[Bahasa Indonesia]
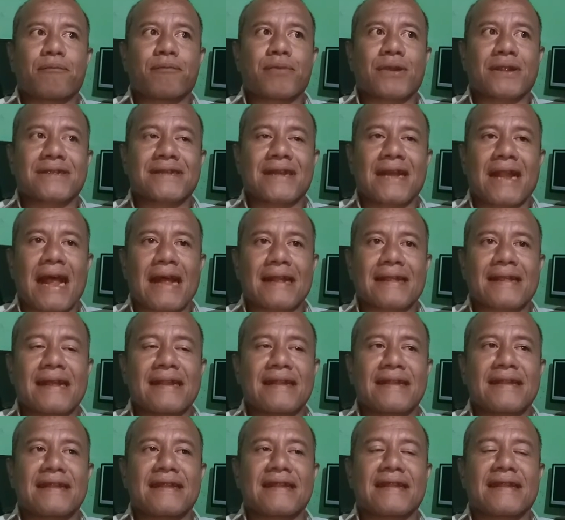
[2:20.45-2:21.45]

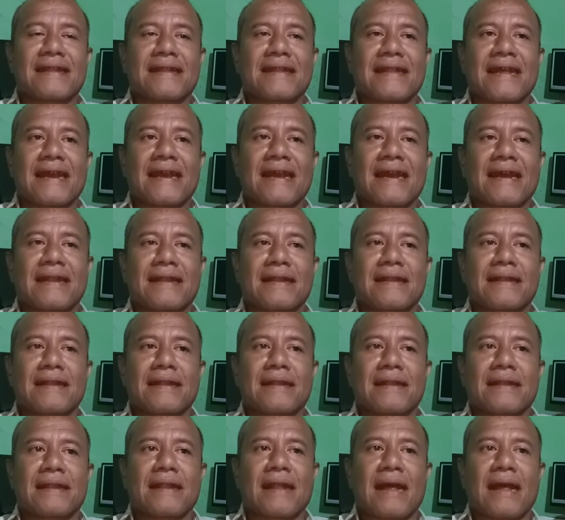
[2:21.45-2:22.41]
persyaratan dengan